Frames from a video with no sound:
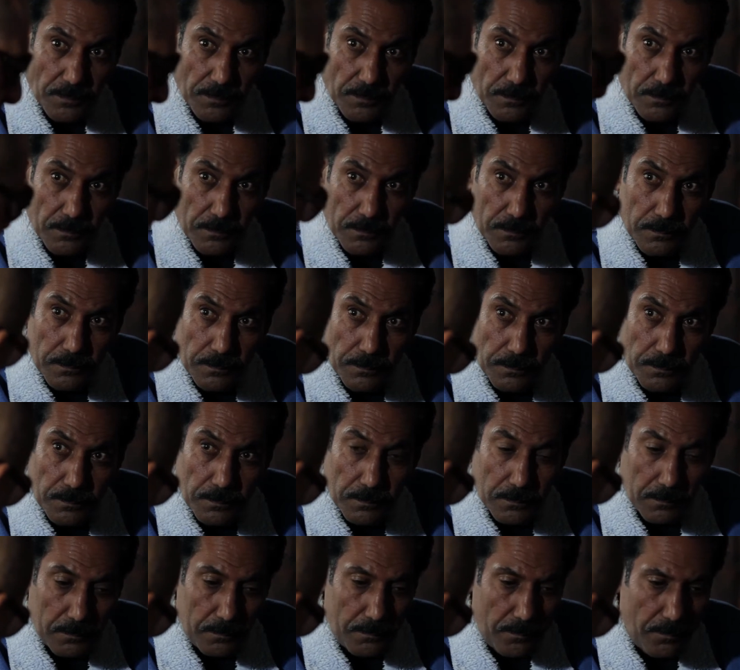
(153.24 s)
ليه ايه؟
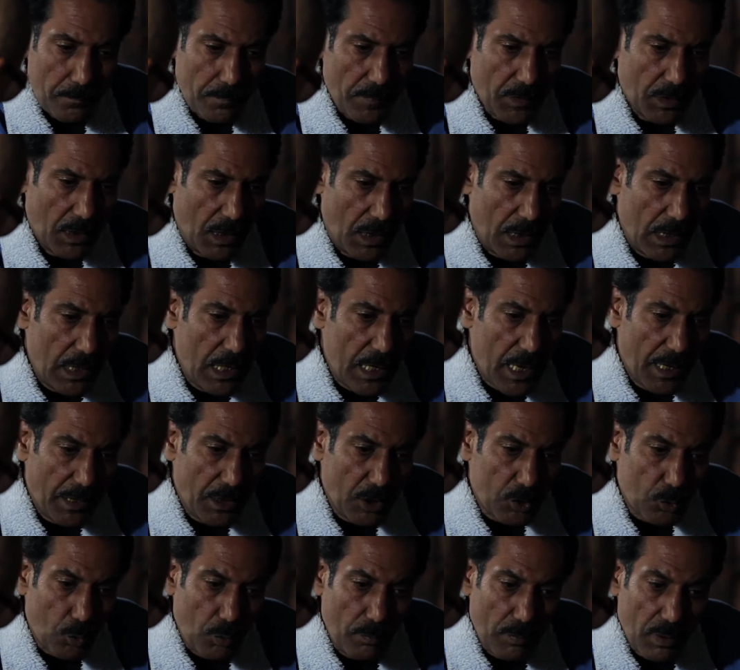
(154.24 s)
ليه
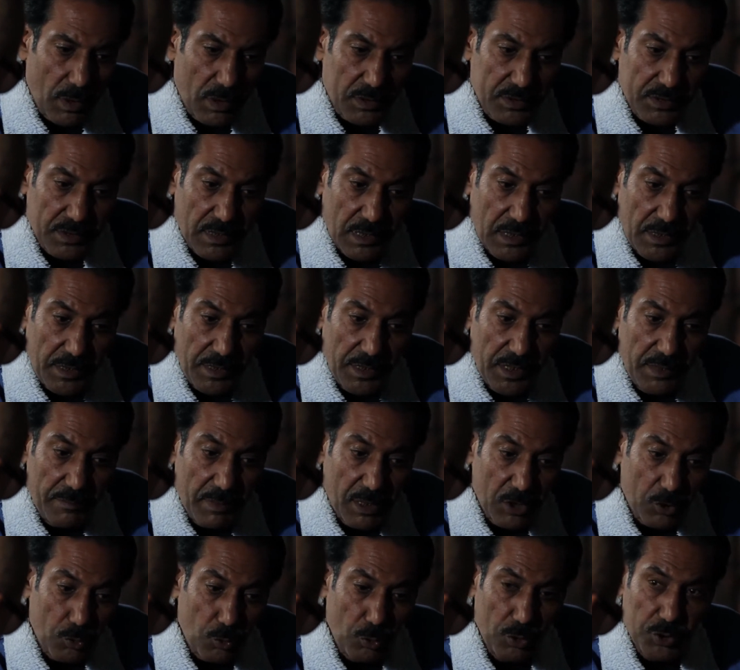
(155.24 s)
هندخل قصر العيني ما
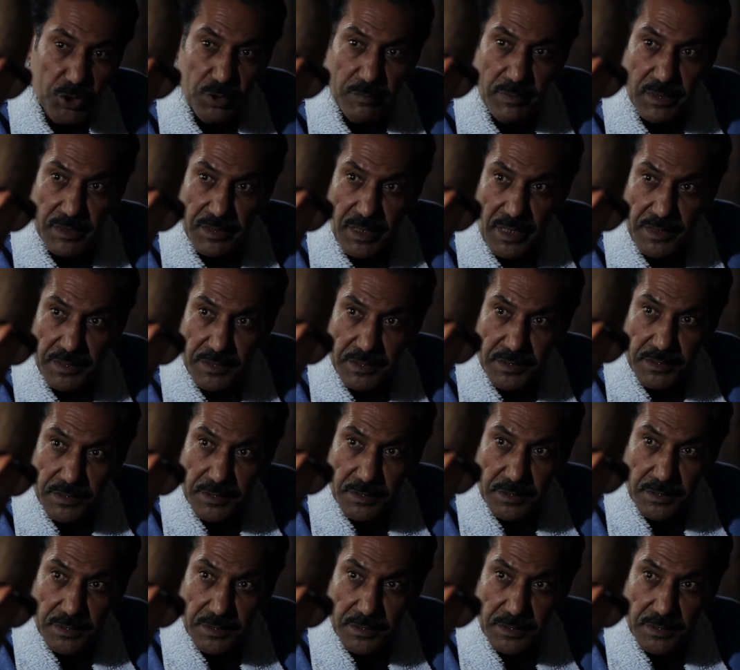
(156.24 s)
ندخلش من التحرير؟